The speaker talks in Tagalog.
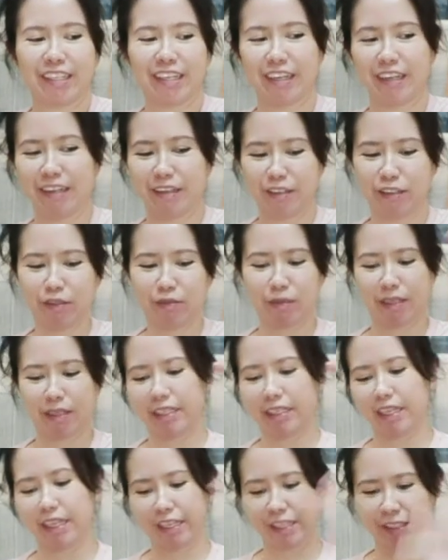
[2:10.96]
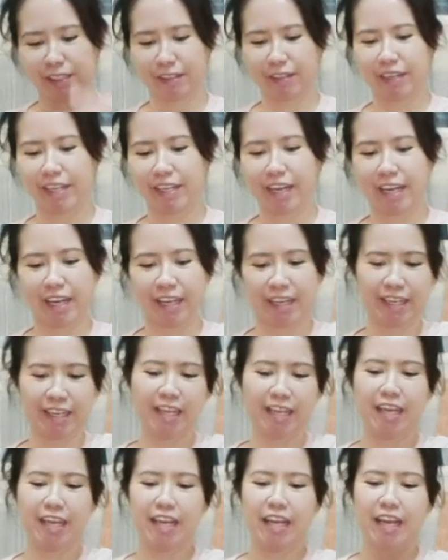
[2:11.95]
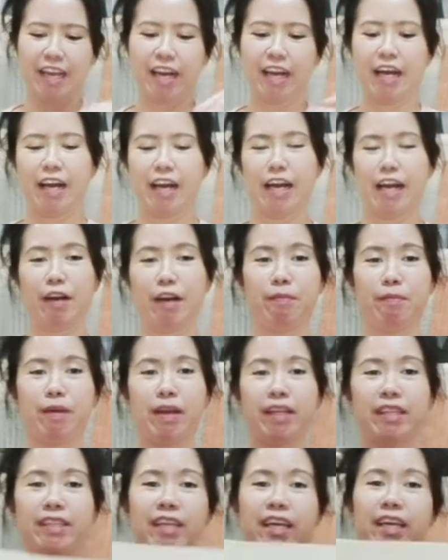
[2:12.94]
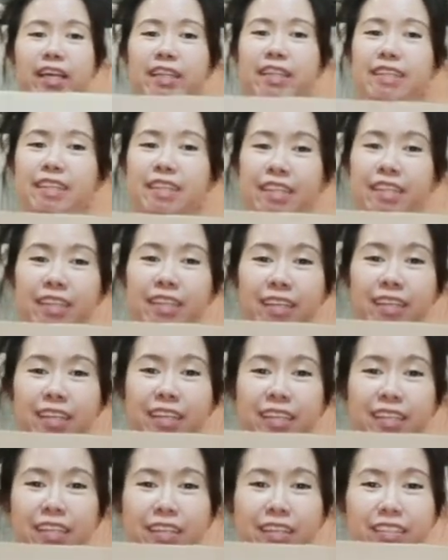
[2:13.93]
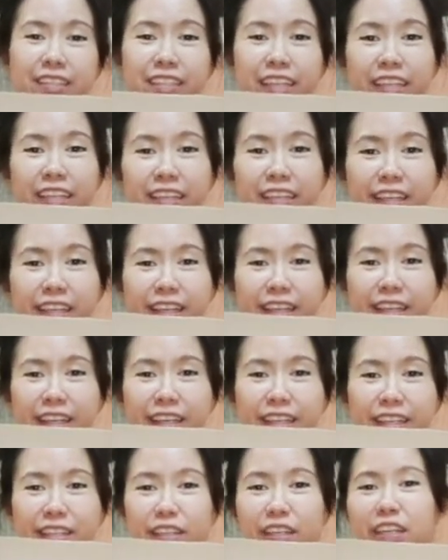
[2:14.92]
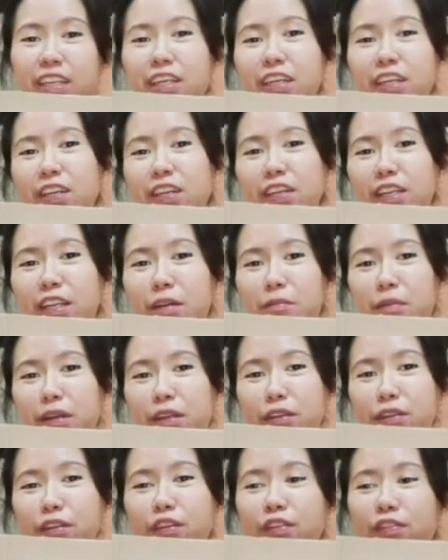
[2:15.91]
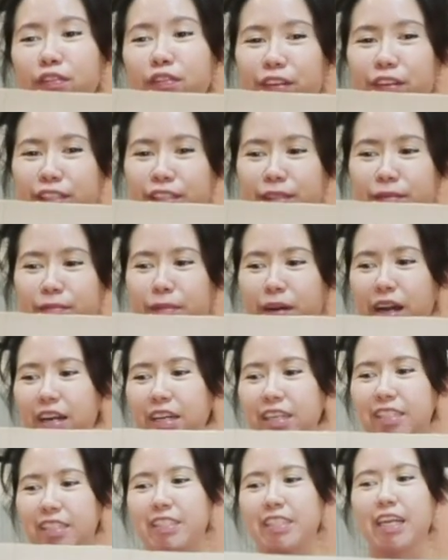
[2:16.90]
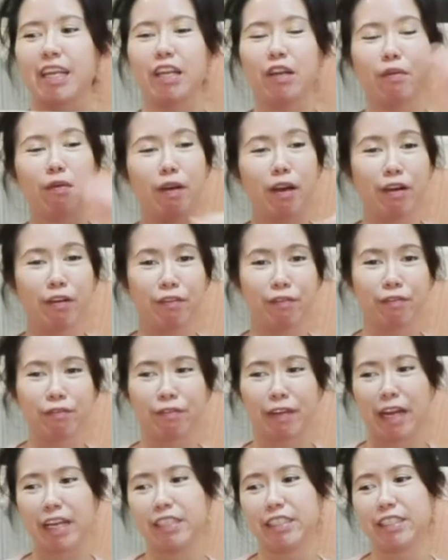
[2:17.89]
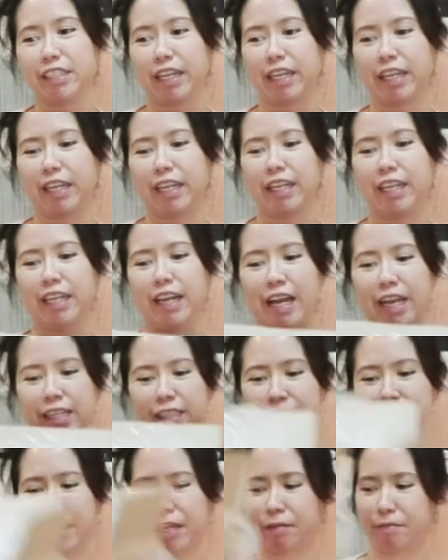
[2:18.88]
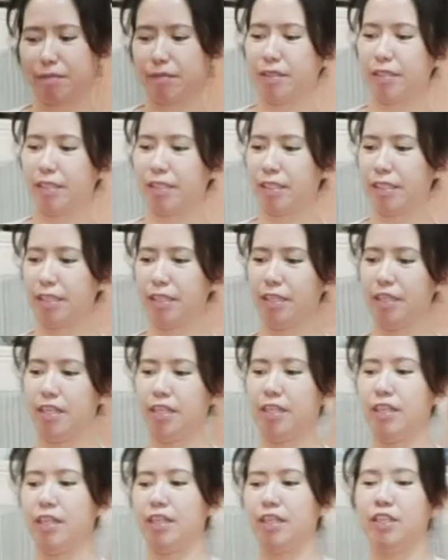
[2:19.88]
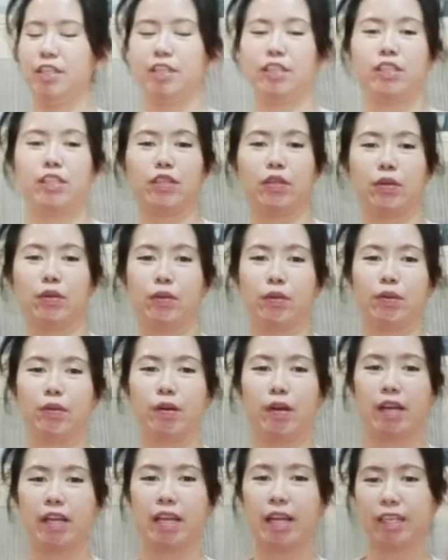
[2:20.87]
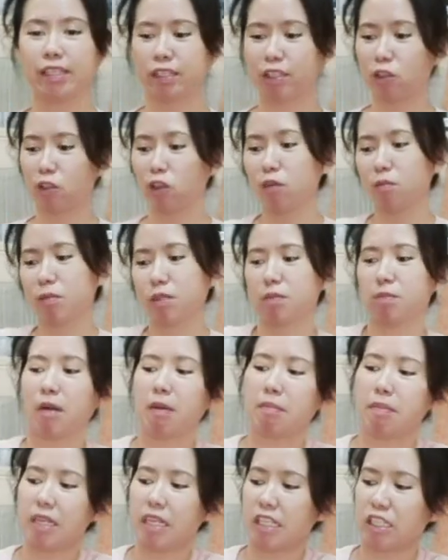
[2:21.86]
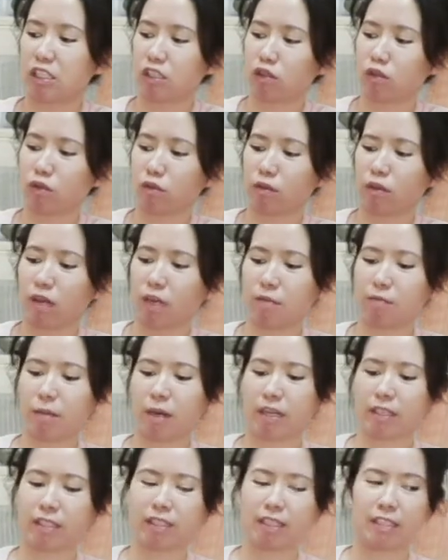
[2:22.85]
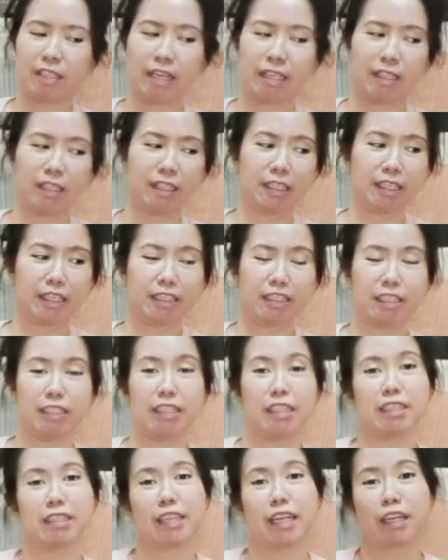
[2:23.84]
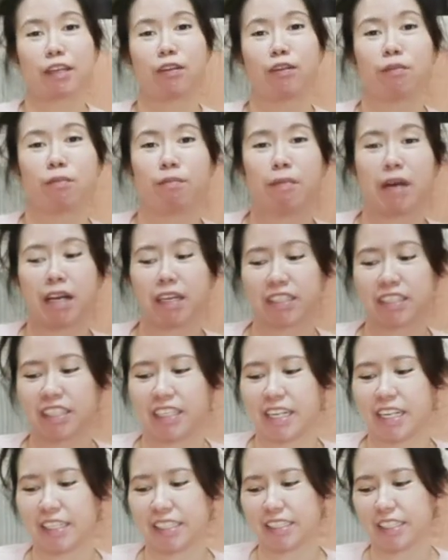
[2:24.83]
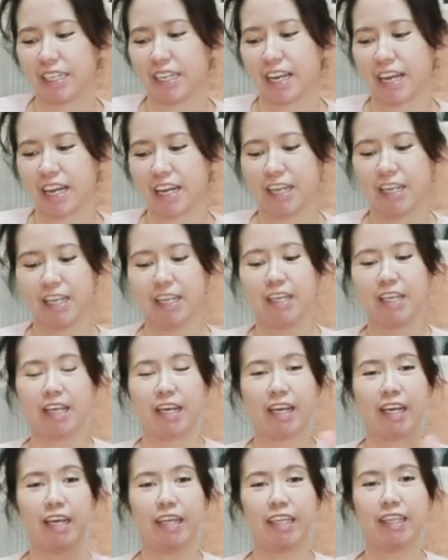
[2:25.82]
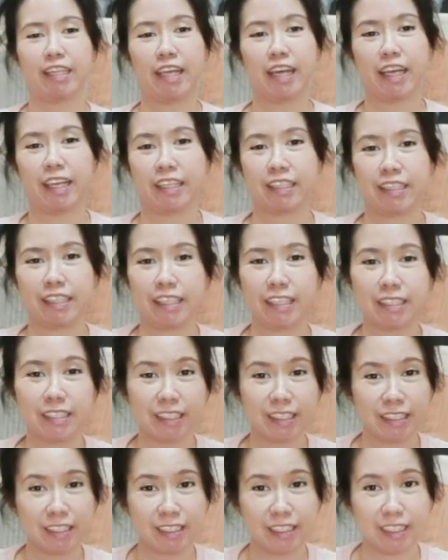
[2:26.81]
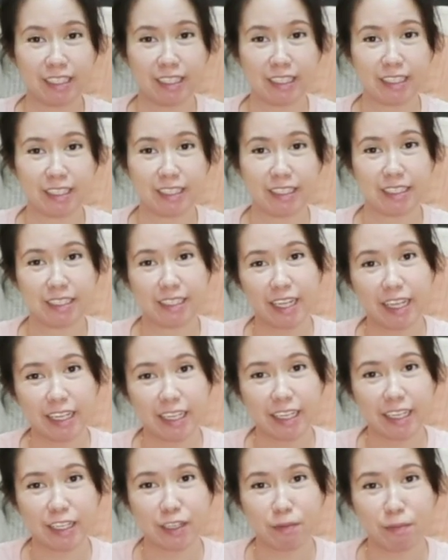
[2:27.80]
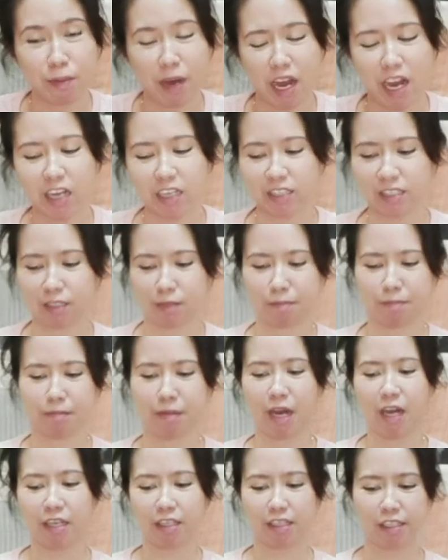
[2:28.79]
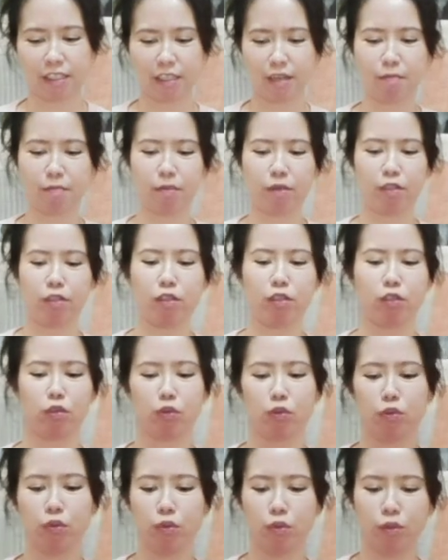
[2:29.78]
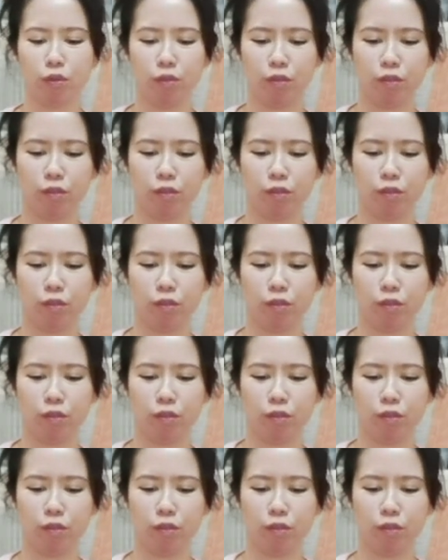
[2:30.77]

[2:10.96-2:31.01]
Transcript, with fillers: na dumating. So, ayan. Um, and then, tada! Yun lang yung laman ng first box, dalawang fragile items. So, ayan, siguro mas mabilis tong unboxing natin kasi tatlong box lang sila. And then, this is the second box, box number 2.